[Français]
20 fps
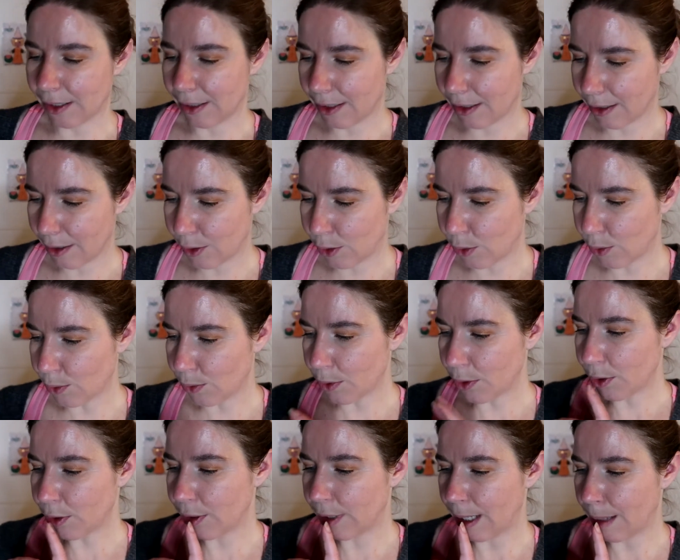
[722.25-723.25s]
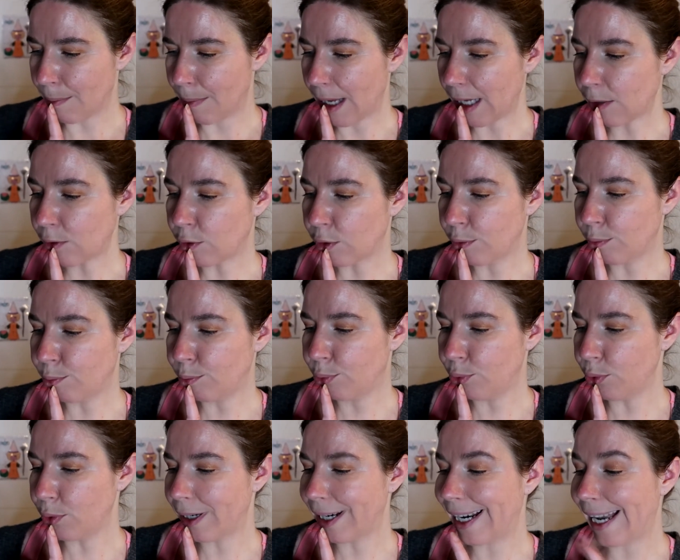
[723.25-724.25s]
Euh, donc, de la marque
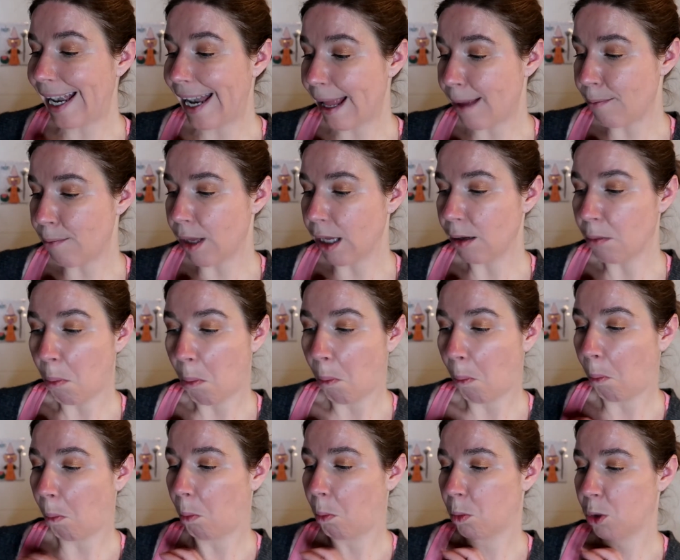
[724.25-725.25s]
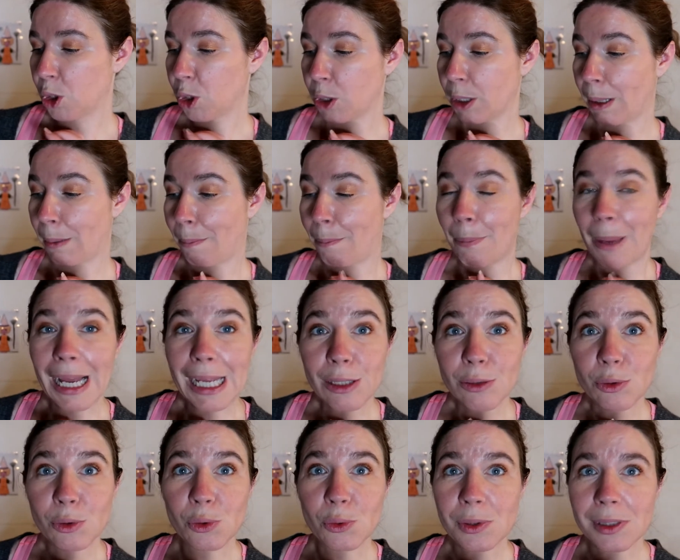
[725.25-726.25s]
Bouclen. Je connais pas
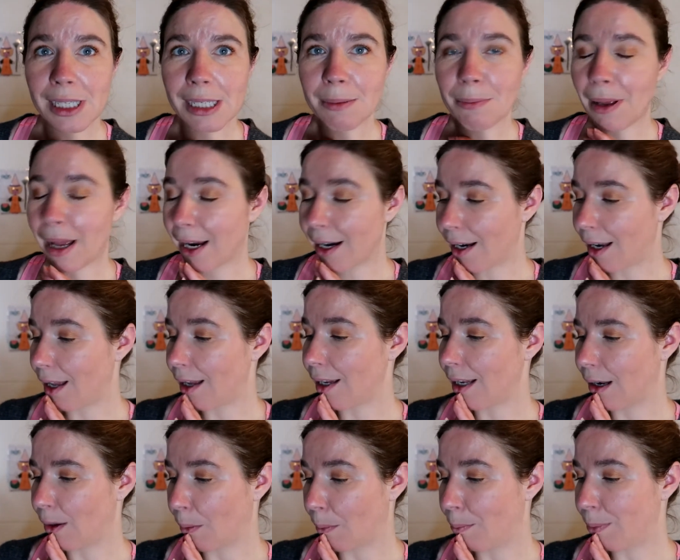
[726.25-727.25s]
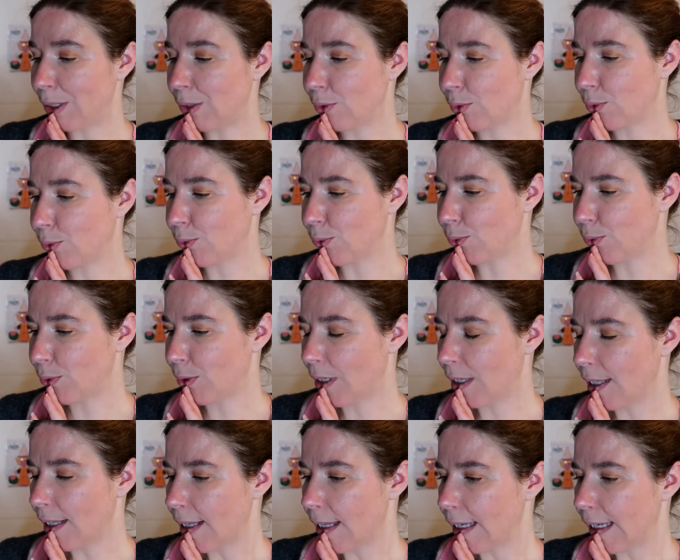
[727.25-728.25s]
du tout cette marque-là, alors pas du tout.
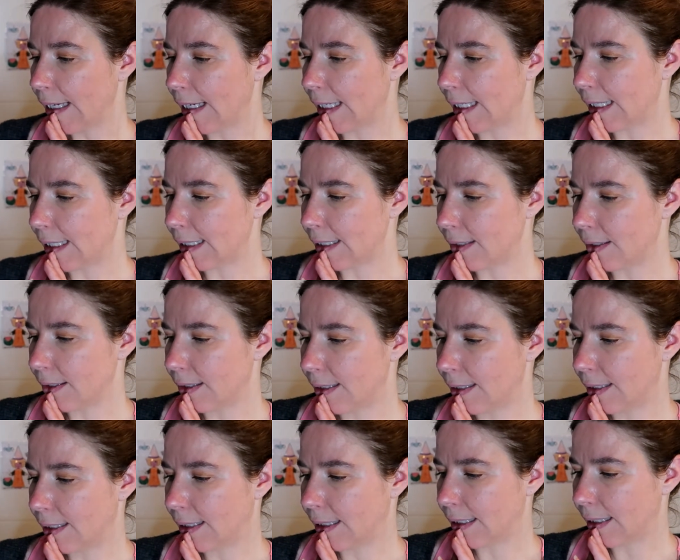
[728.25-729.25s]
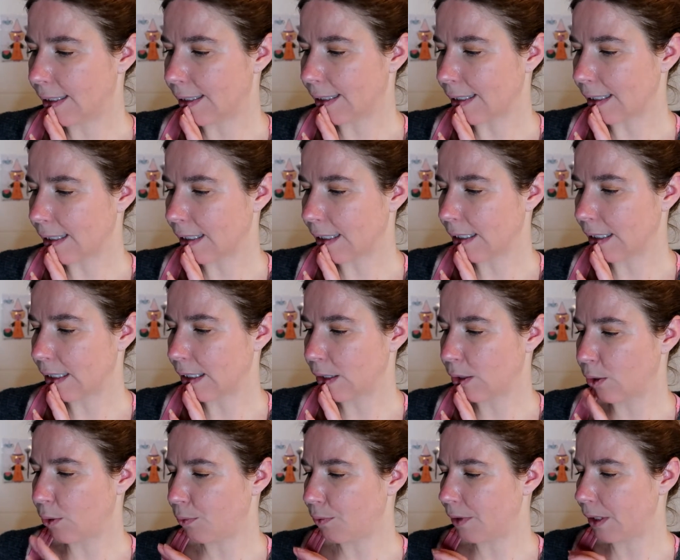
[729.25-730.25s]
Et euh, c'est un
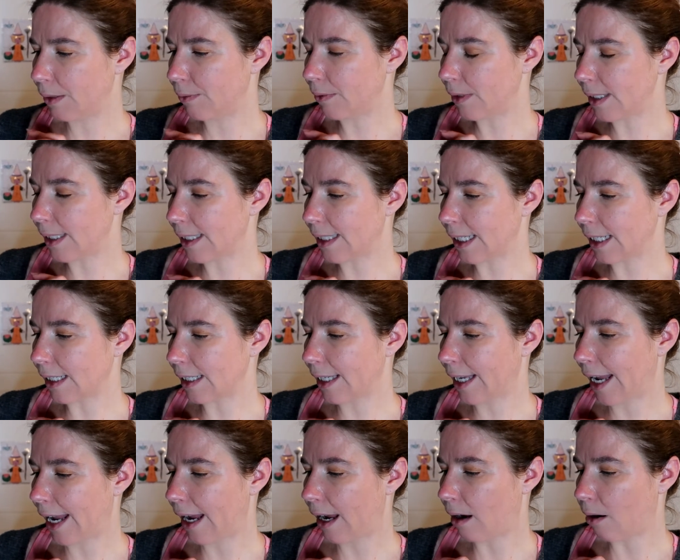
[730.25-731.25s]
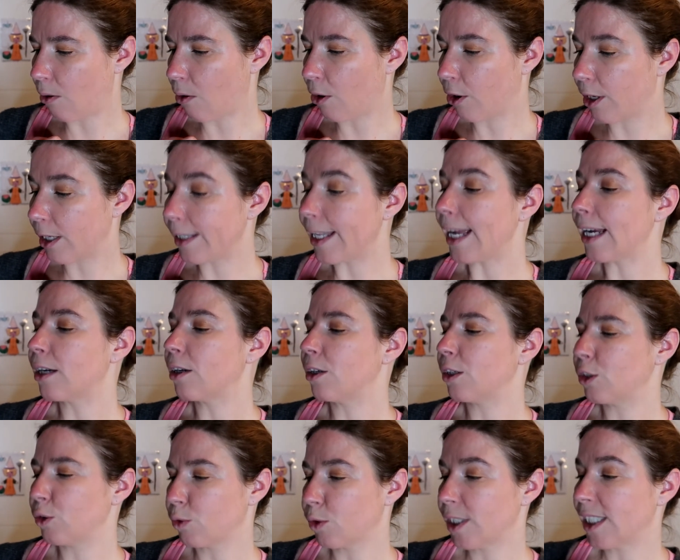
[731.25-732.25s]
Revive 5 Air Oil.
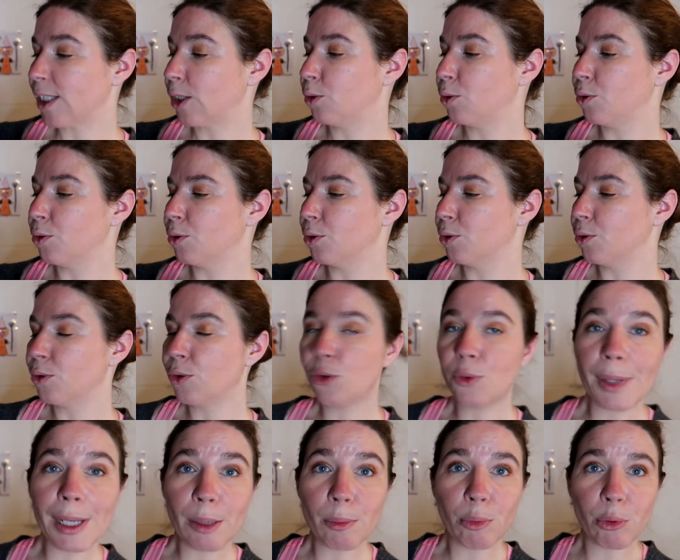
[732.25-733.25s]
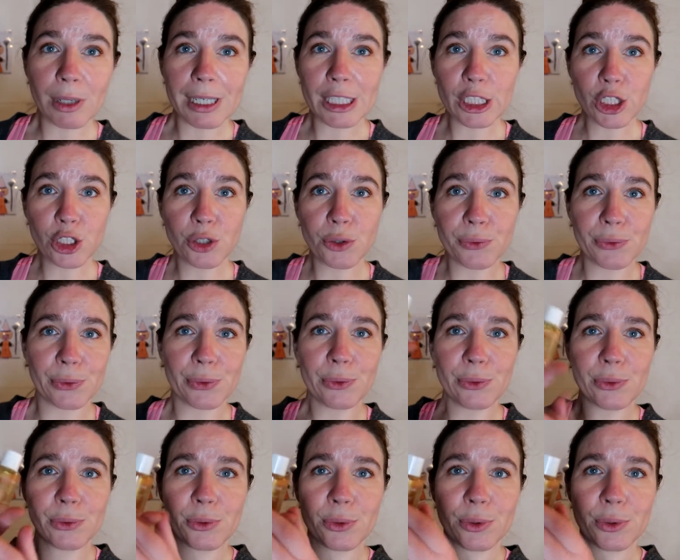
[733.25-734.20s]
D'accord, donc c'est une, huile pour les cheveux.